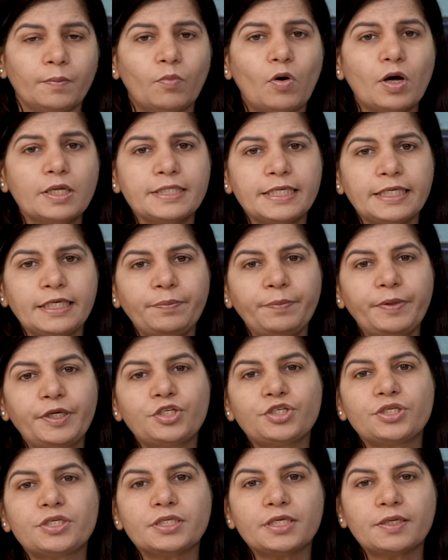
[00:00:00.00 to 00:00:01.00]
बहुत सारे
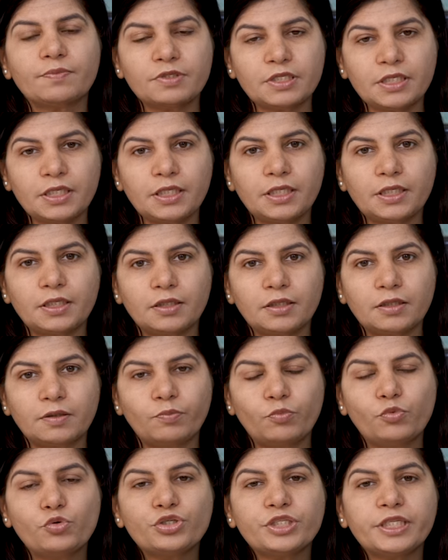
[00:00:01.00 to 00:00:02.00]
पेशेंट्स हमसे
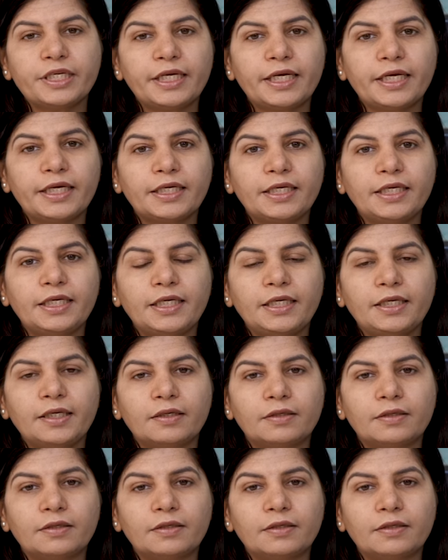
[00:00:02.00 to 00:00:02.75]
पूछते हैं कि